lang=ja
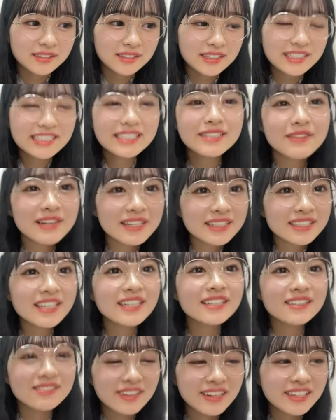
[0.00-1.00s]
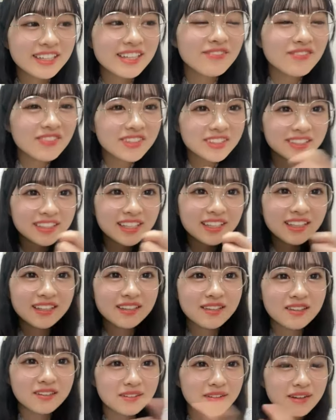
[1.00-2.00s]
一番痛いんはリップ塗った
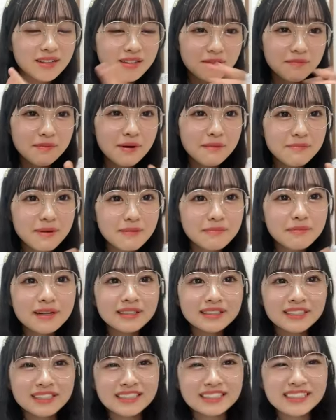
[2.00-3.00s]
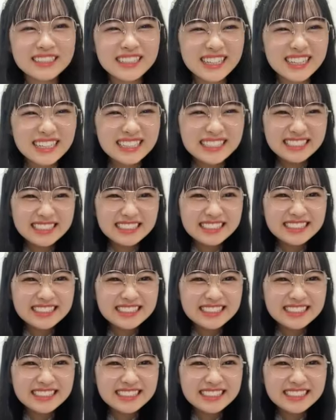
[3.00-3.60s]
時のあのパッパッパってするだが痛い